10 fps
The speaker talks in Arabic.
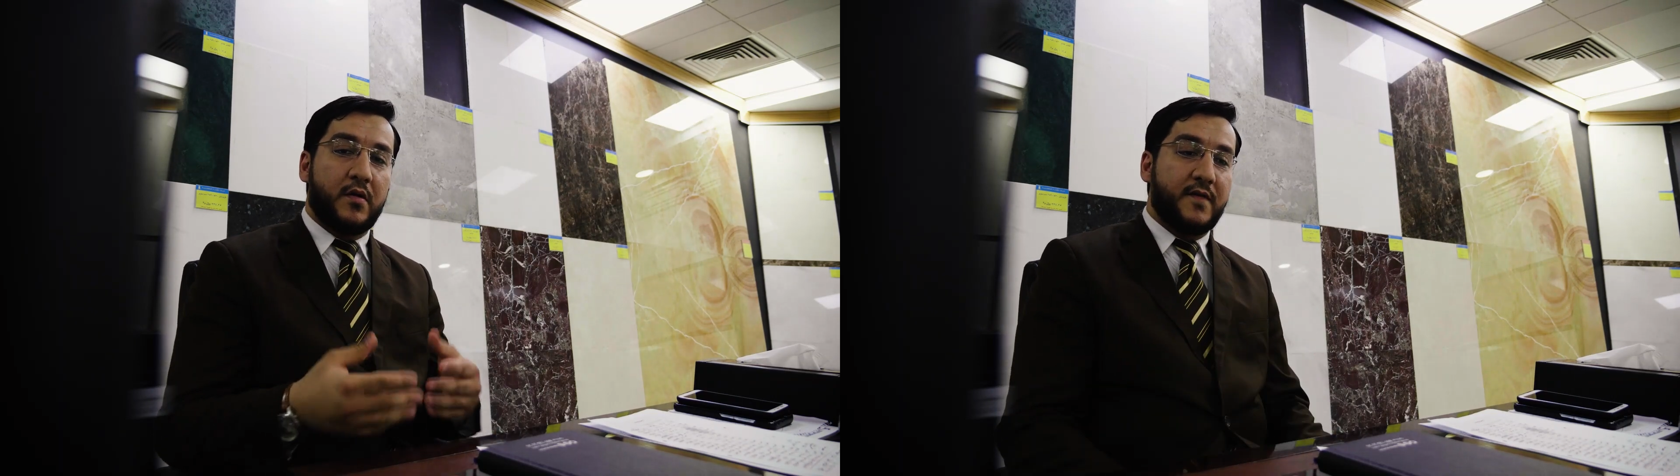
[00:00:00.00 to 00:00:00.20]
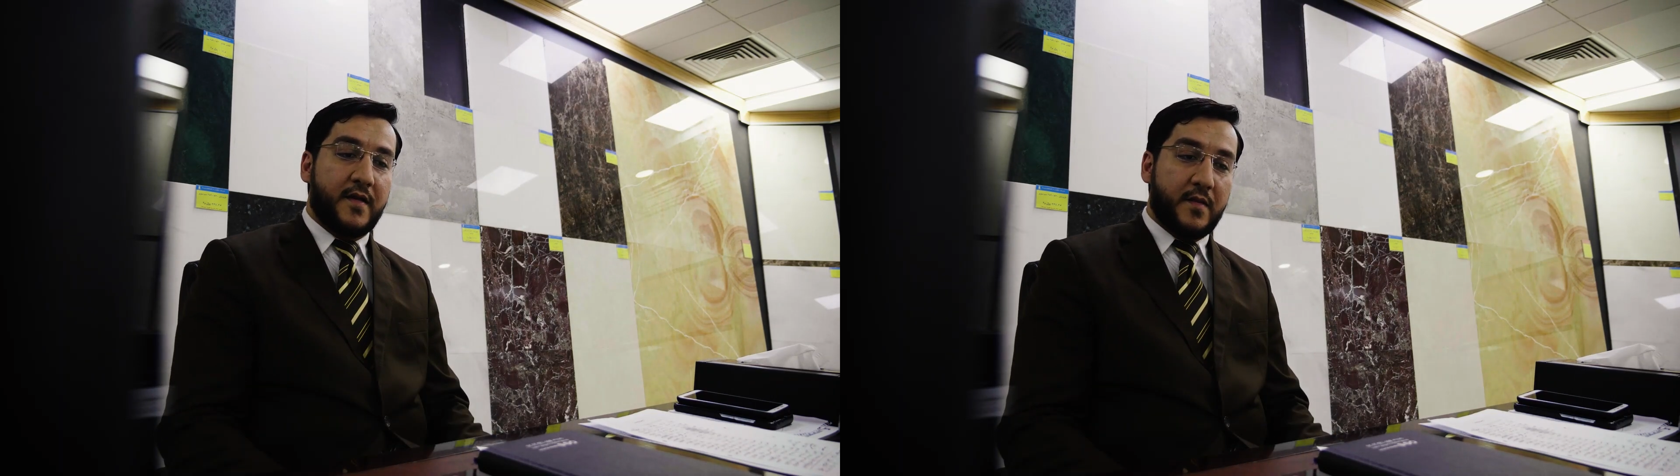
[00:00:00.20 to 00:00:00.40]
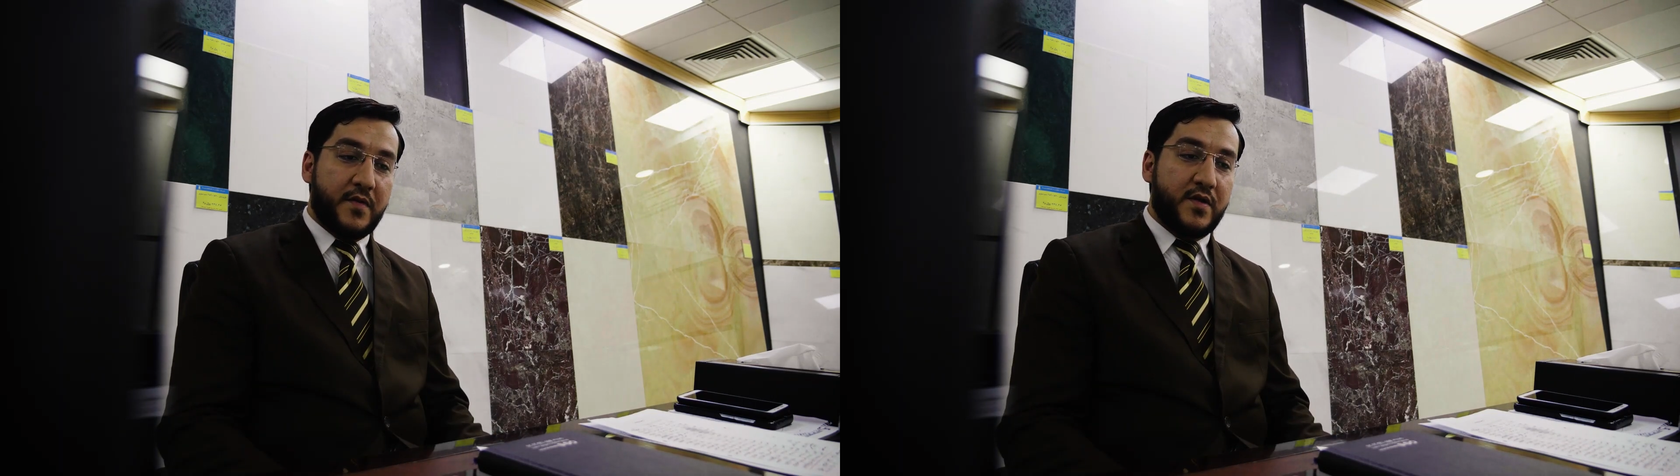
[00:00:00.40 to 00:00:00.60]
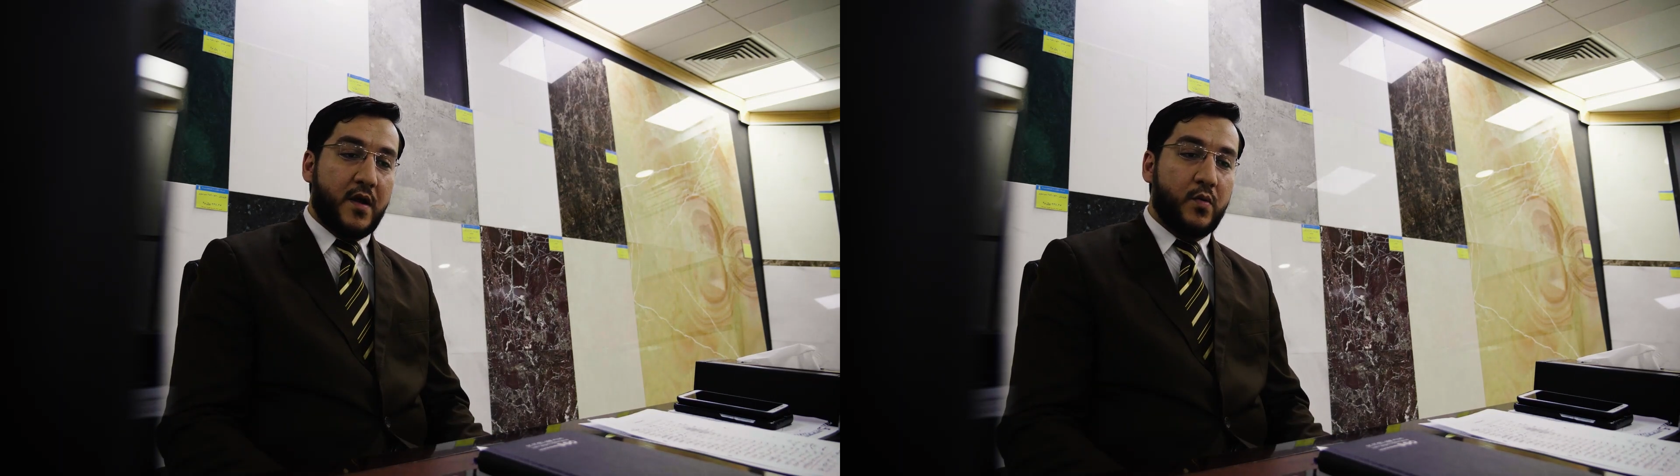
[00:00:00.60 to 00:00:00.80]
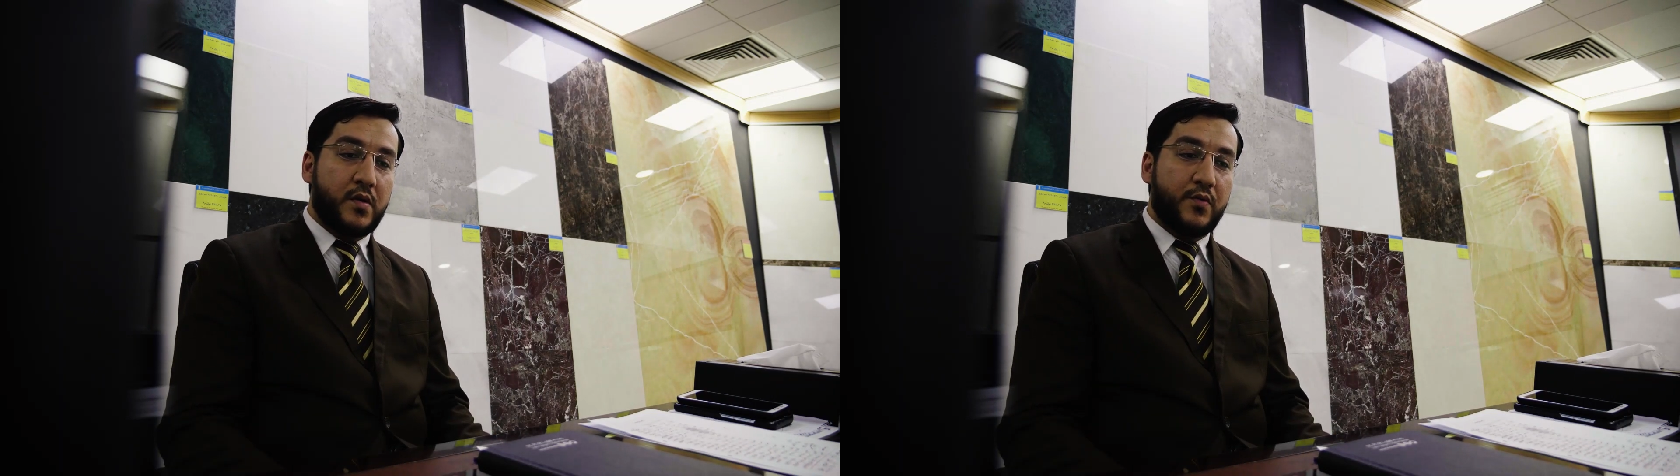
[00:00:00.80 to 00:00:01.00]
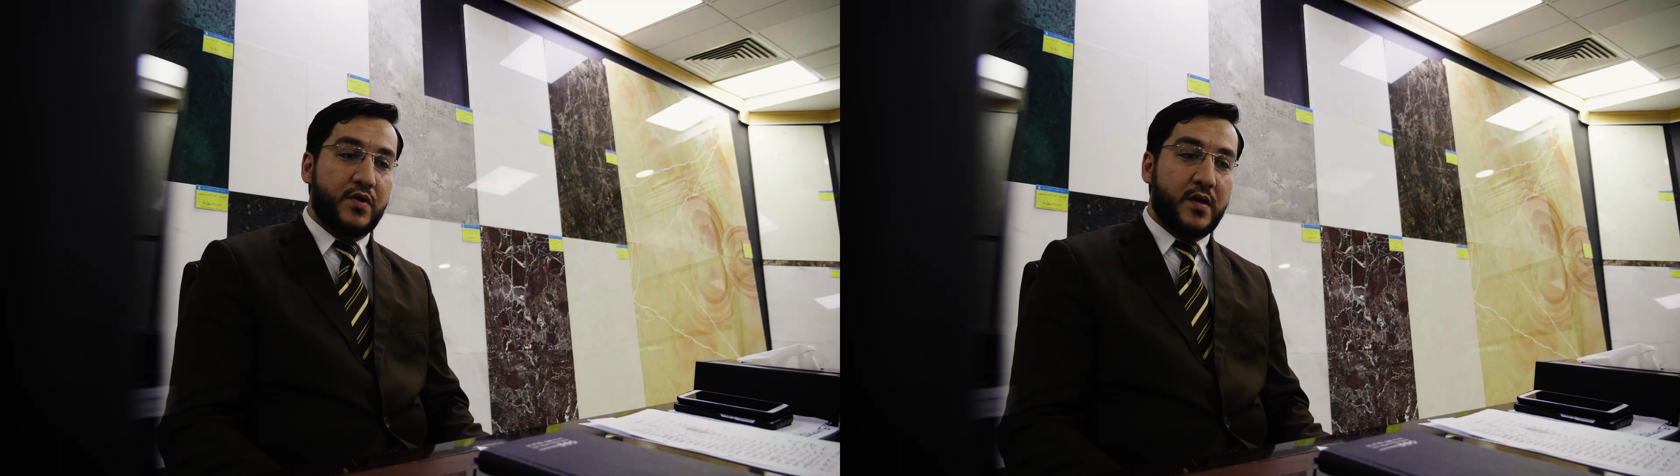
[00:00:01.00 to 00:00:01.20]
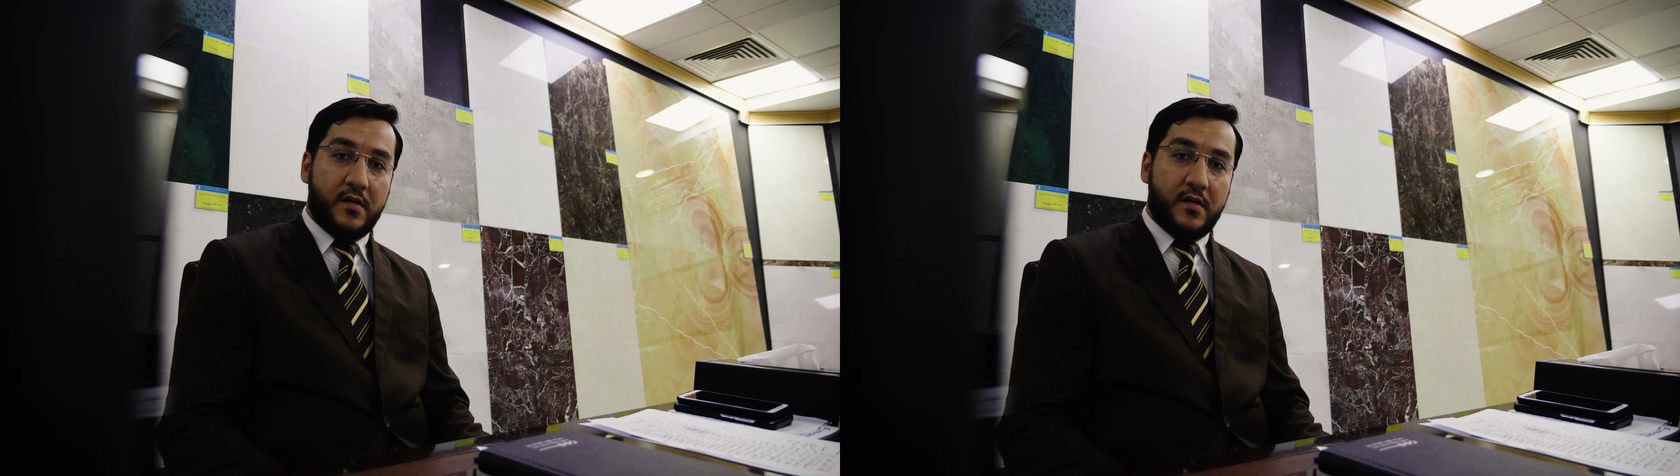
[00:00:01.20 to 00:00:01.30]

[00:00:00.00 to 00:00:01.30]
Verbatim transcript: في هذا المجال وتوجيه